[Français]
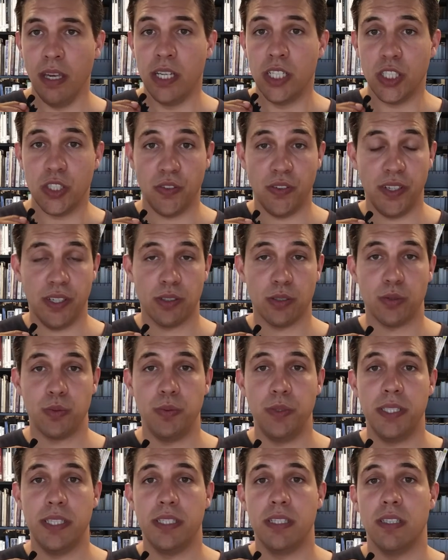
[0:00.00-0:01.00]
je vais
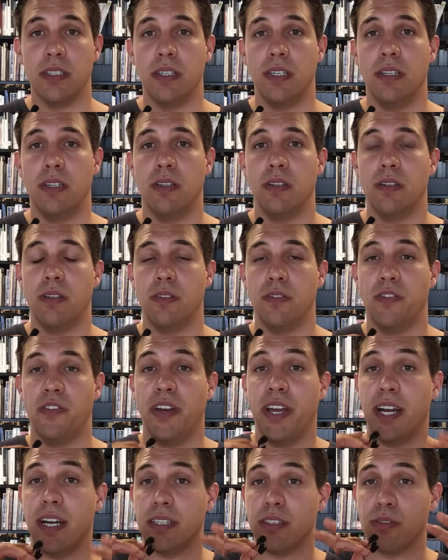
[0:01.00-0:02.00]
ensuite euh,
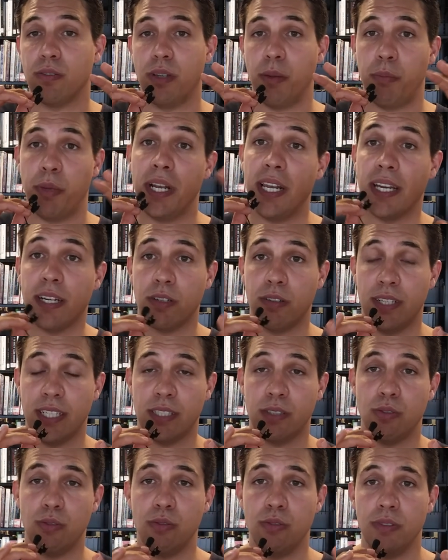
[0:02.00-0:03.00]
faire ce qu'on appelle la collecte
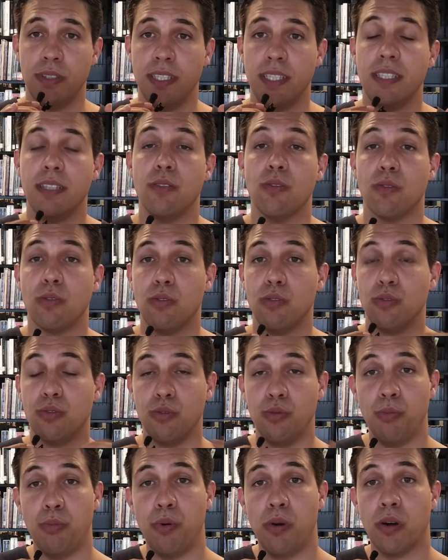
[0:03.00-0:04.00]
de données, donc le
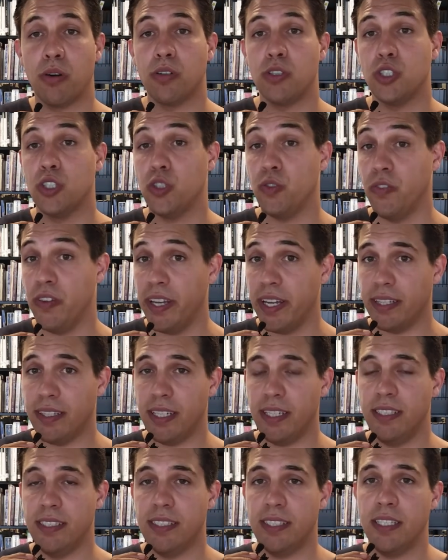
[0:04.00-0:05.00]
support que je vais
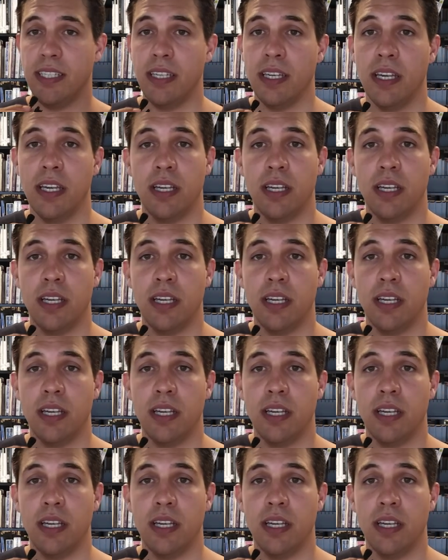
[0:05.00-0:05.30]
analyser.